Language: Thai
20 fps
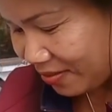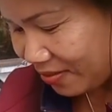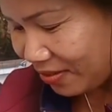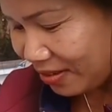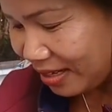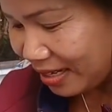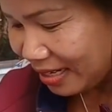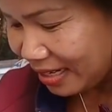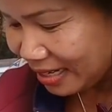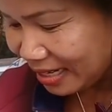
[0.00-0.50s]
คุ
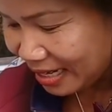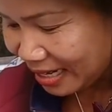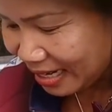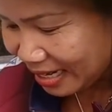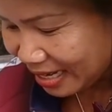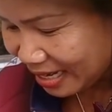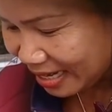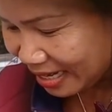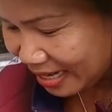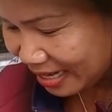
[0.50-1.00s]
ณอะ
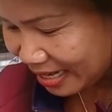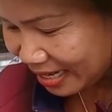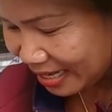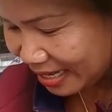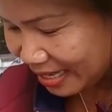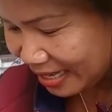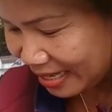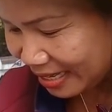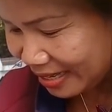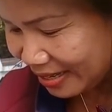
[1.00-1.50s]
ไรนี่
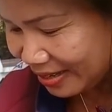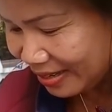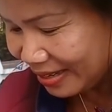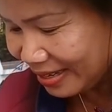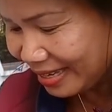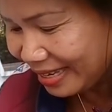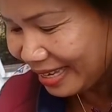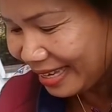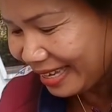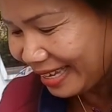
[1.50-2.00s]

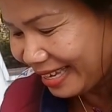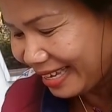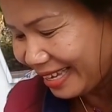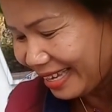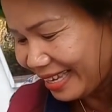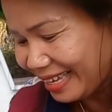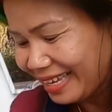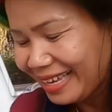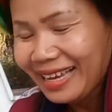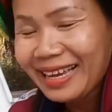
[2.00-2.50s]

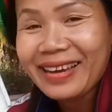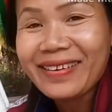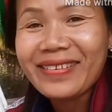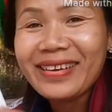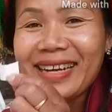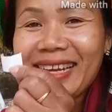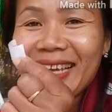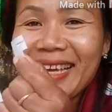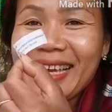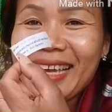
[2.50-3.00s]
คุ
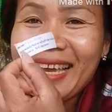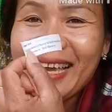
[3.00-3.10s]
ณนิก